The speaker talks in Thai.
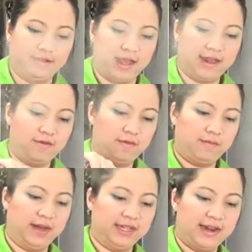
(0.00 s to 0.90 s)
ใส่ลง
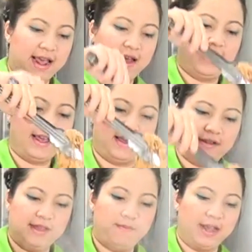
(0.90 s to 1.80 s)
ภาชนะนะคะ
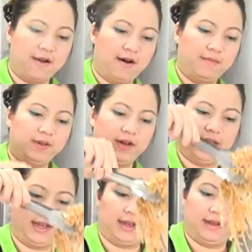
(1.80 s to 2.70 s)
ที่มีขอบหน่อ
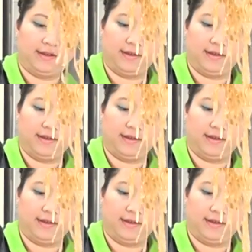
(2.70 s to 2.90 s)
ยค่ะ